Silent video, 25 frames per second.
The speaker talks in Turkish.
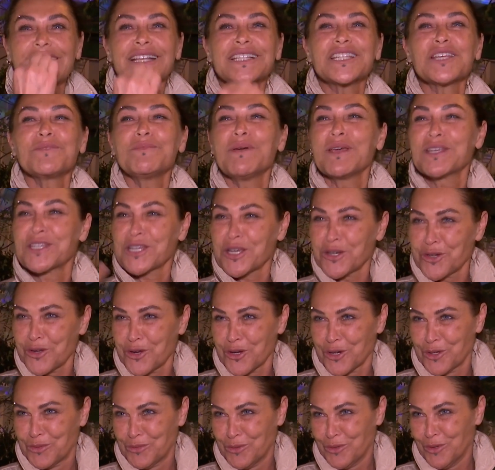Nasıl
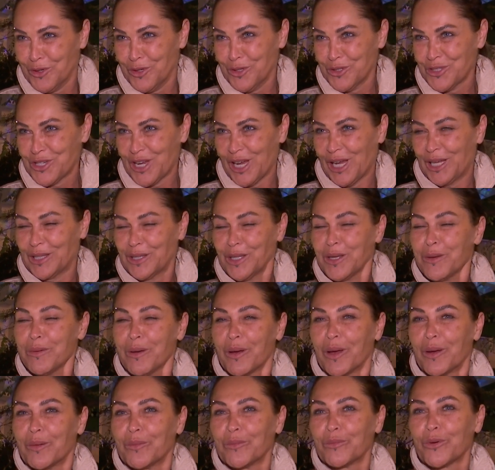beceriyorum bu şey değil
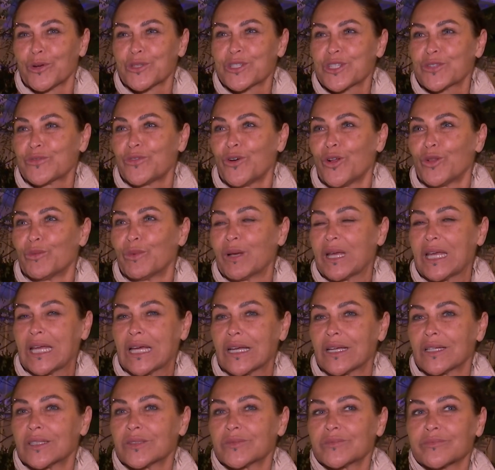mi? Pozitif
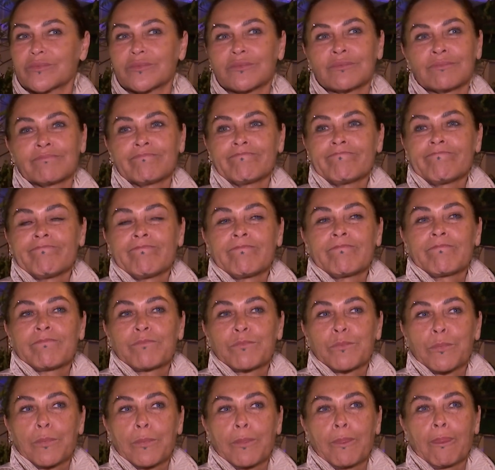olmayı. Evet. Aynen
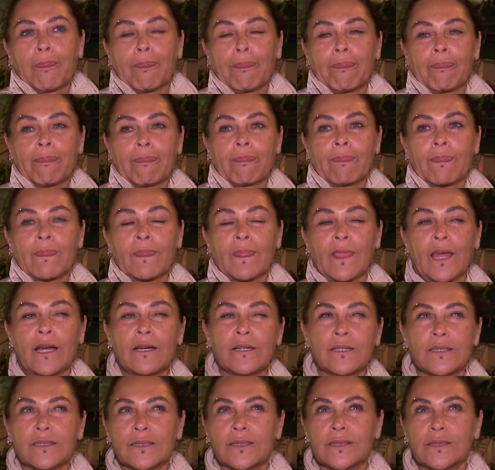fazlasıyla. Ha.